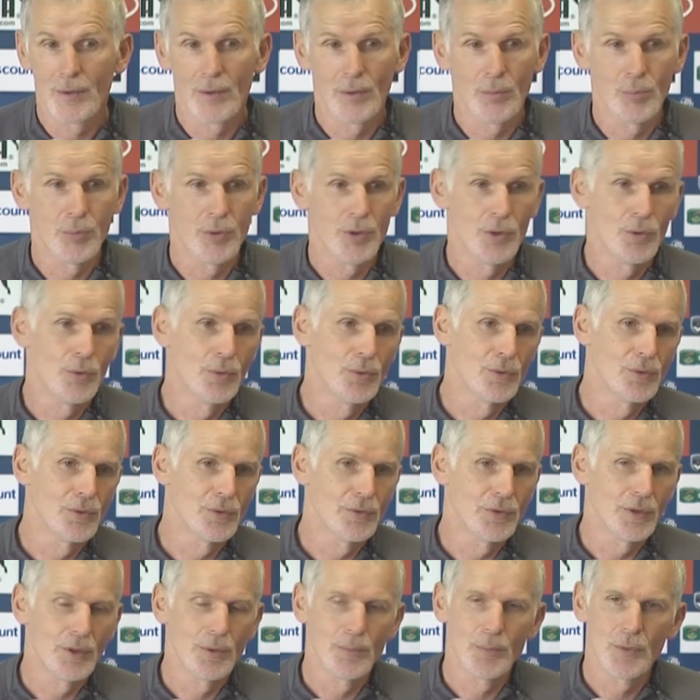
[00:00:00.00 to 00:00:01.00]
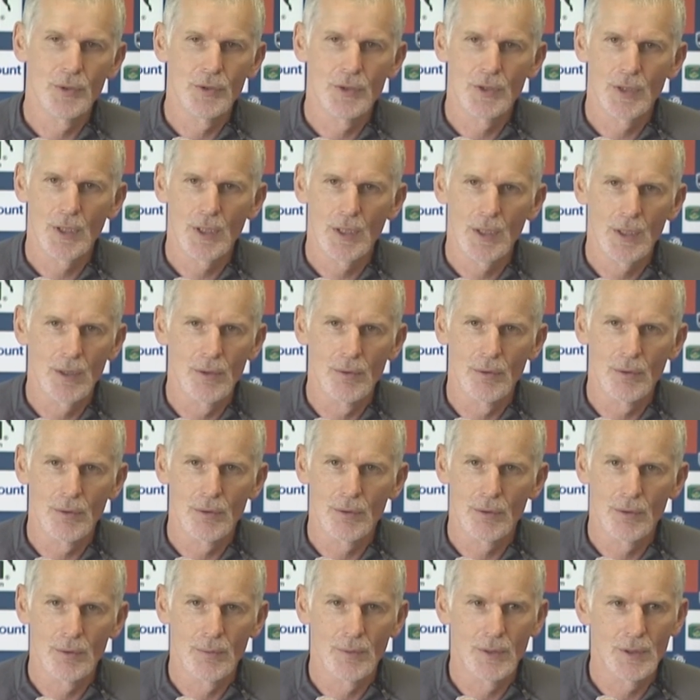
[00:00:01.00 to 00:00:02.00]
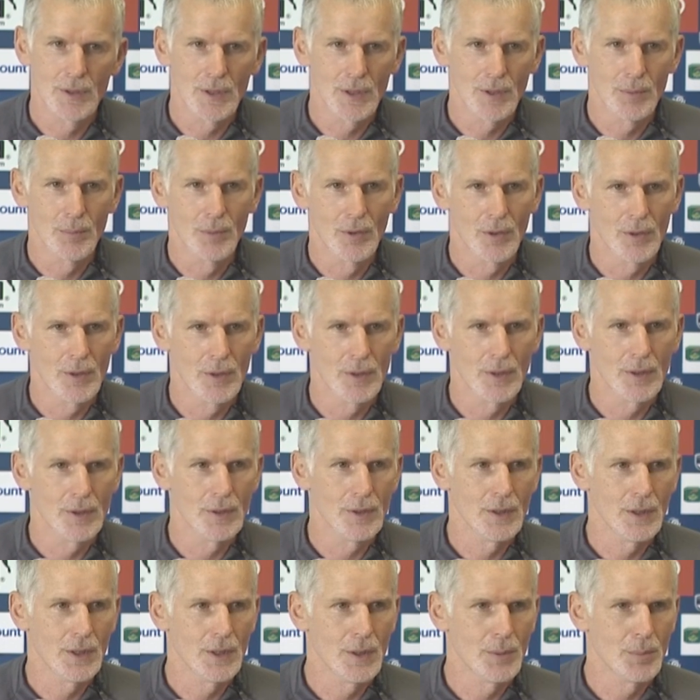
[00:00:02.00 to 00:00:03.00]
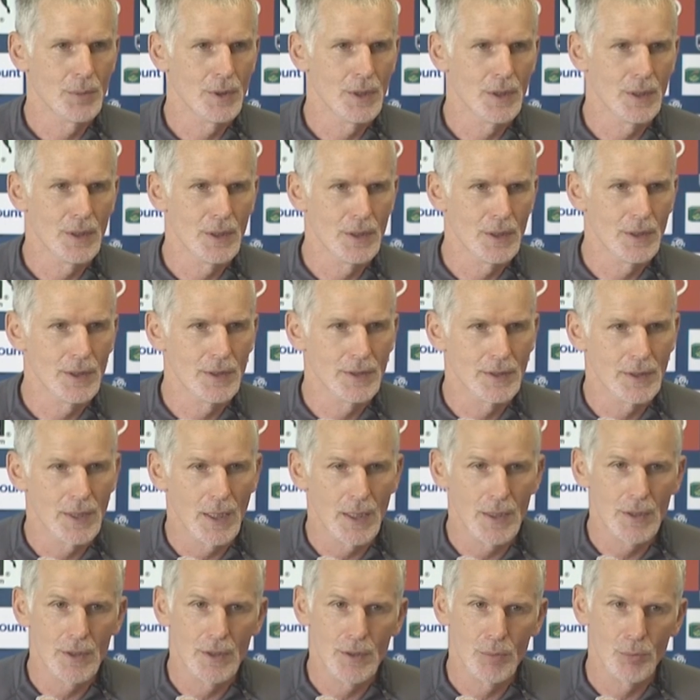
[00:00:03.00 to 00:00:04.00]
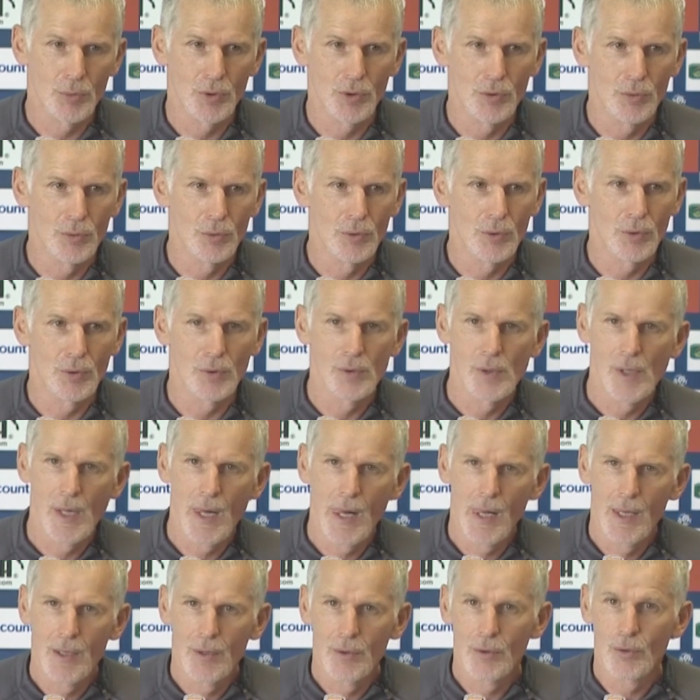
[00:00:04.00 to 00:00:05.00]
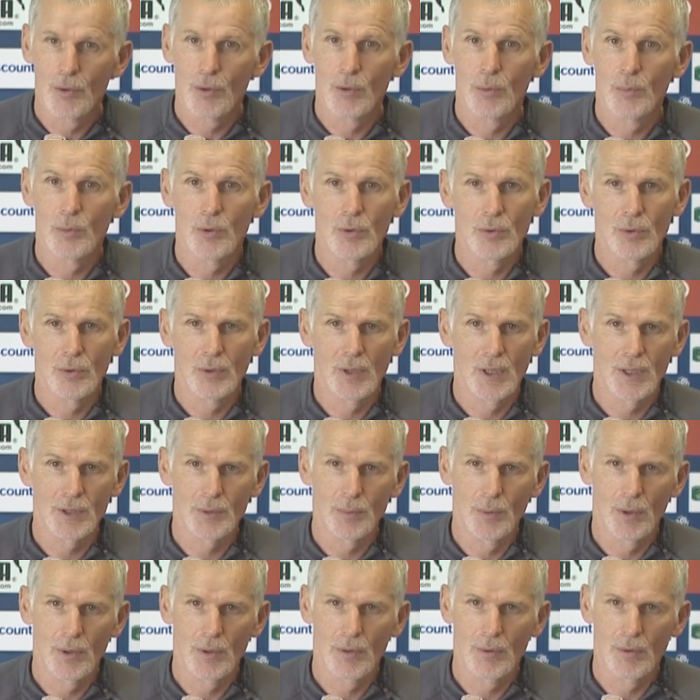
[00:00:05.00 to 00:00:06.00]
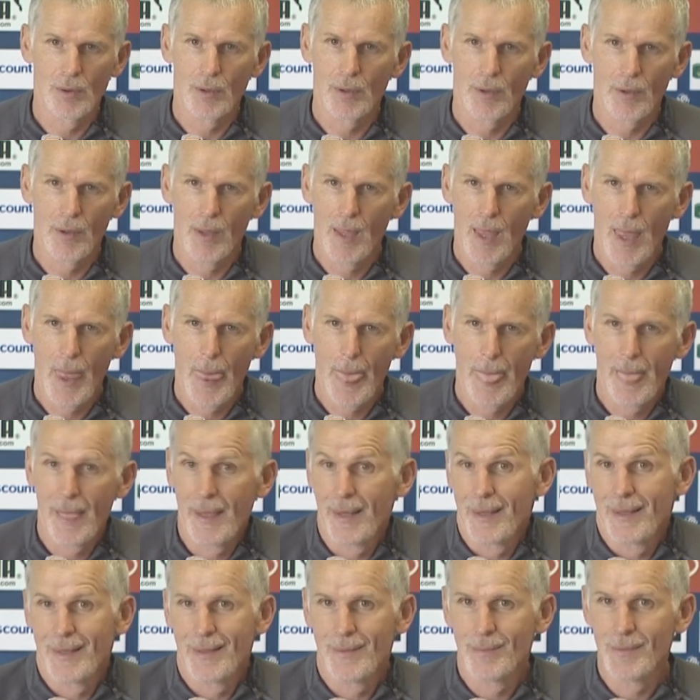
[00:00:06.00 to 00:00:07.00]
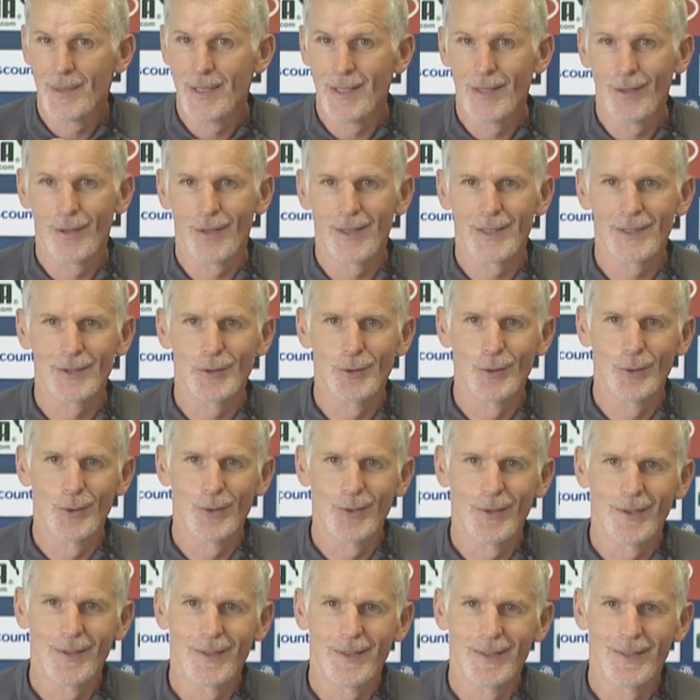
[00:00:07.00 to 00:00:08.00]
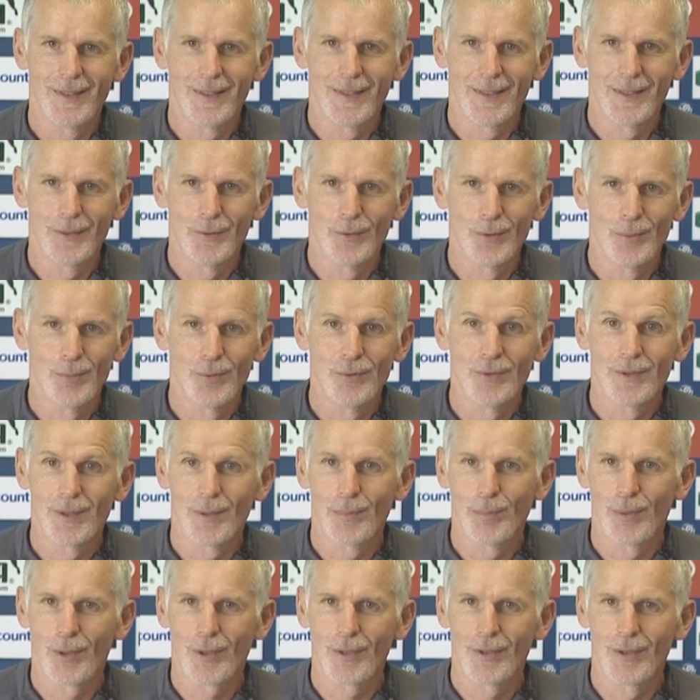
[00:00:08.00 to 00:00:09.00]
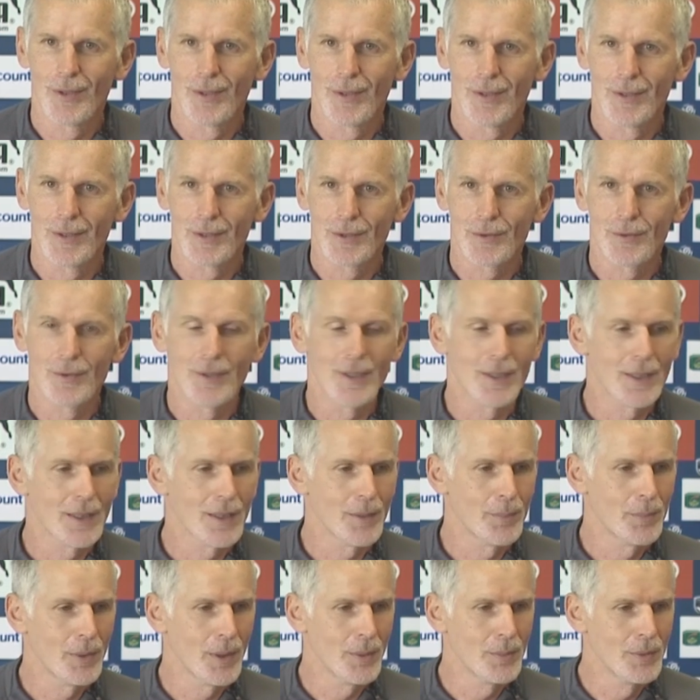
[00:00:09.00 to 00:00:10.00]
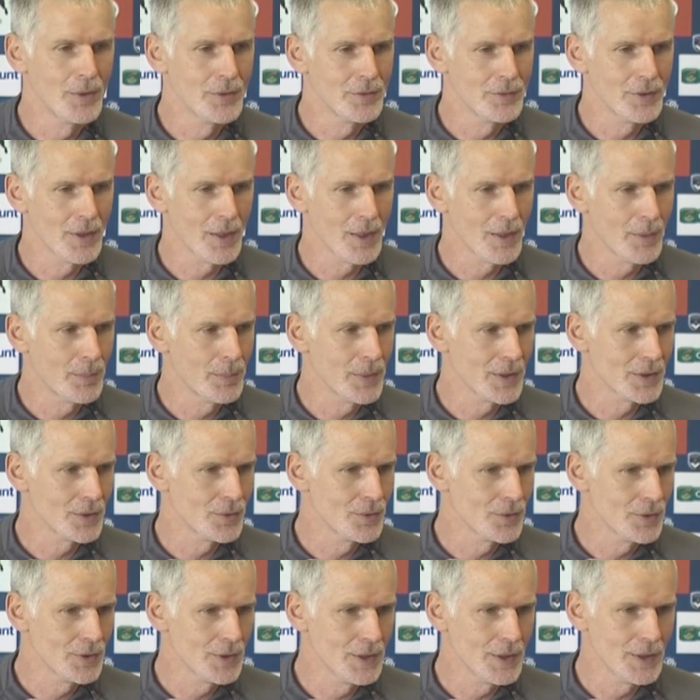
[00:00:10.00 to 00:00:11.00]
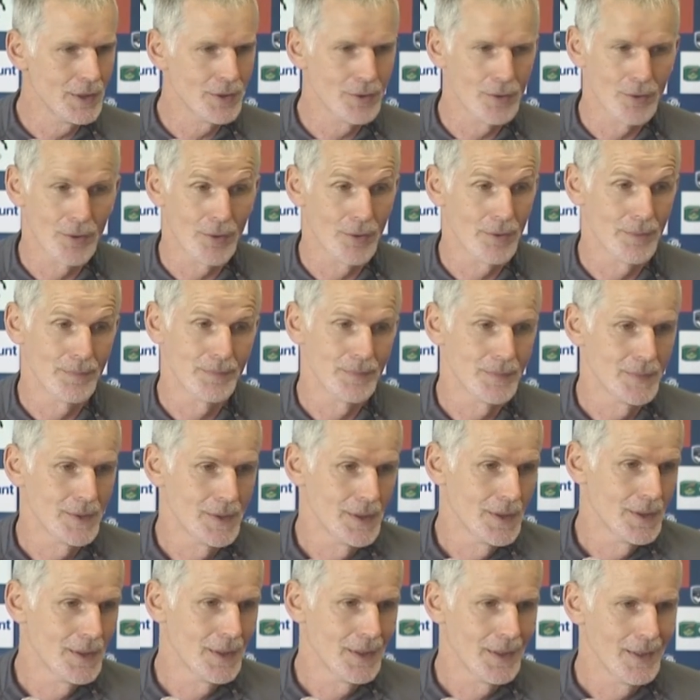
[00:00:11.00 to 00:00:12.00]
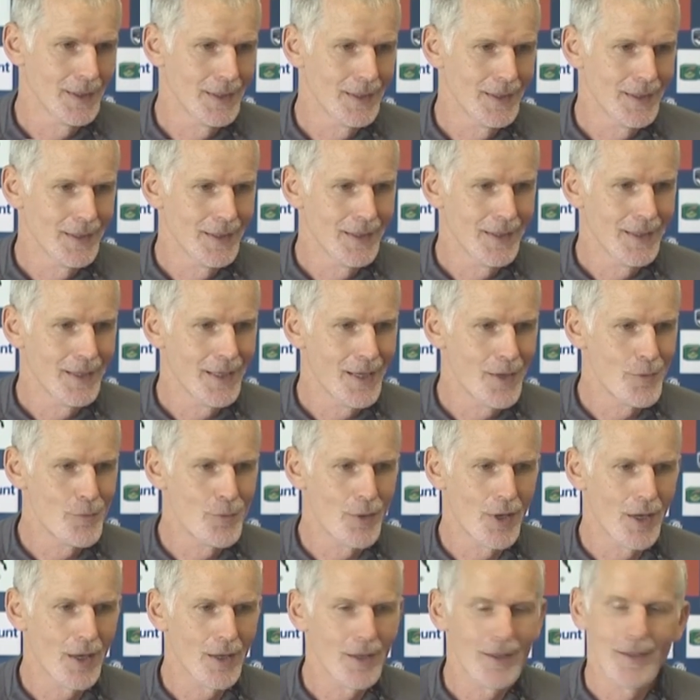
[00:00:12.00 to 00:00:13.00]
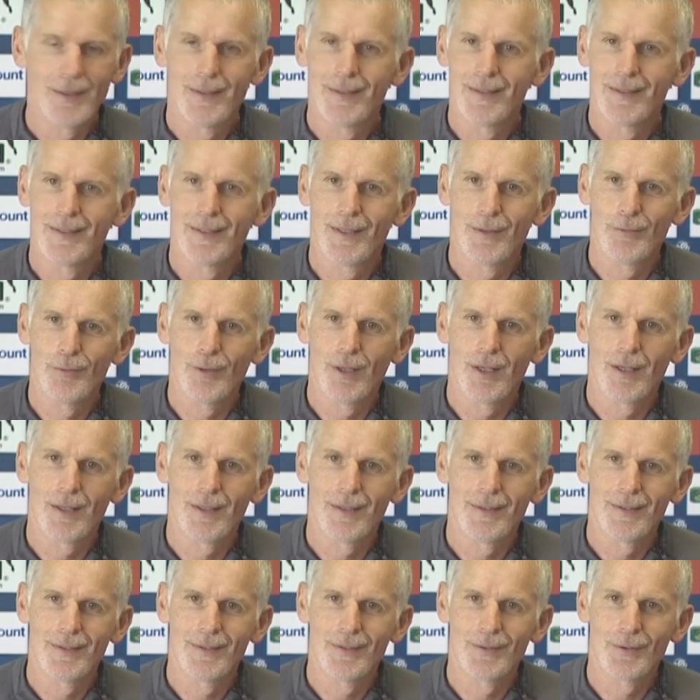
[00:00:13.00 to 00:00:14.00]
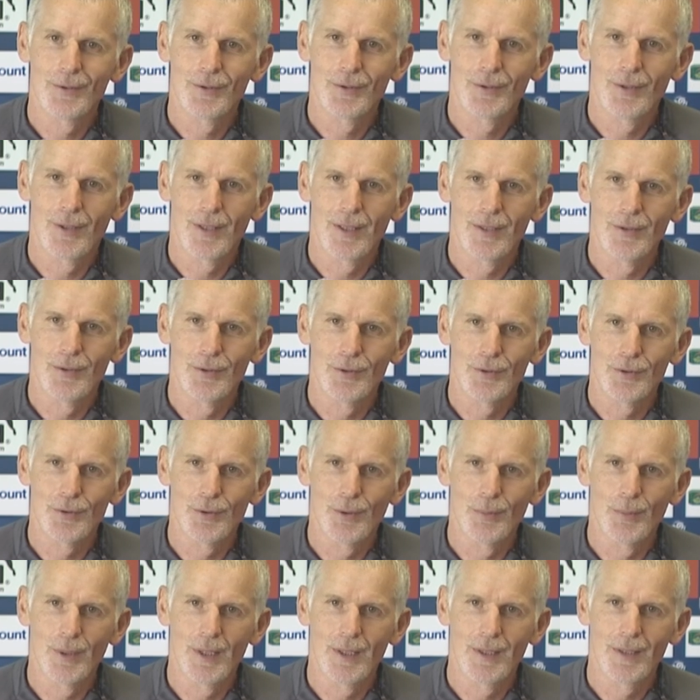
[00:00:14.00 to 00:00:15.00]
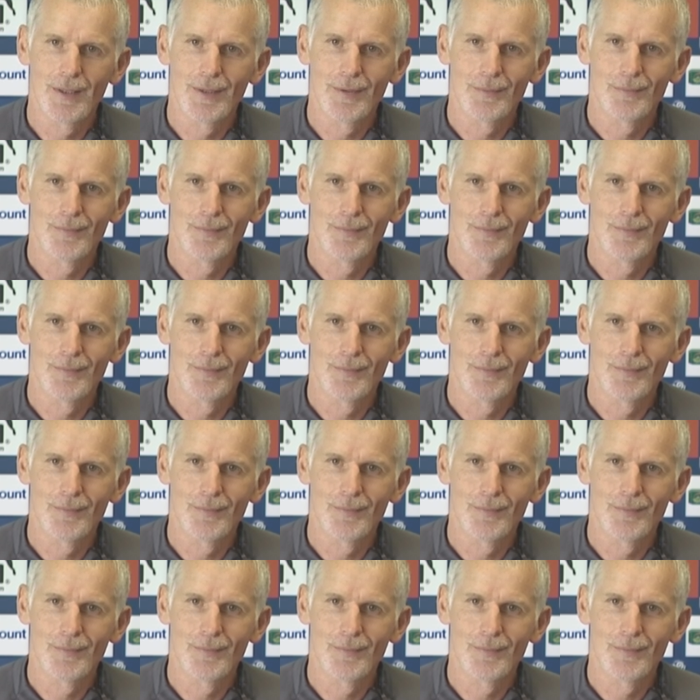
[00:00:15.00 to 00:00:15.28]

et puis nous, on fait une bonne série. Donc automatiquement, il y a une équipe qui, qui stagne, et puis nous, on remonte au classement. Donc, mais il en reste deux, les deux plus importants. Est-ce qu'on est capable de faire la passe de 6 À voir, à voir. On saura dans une semaine.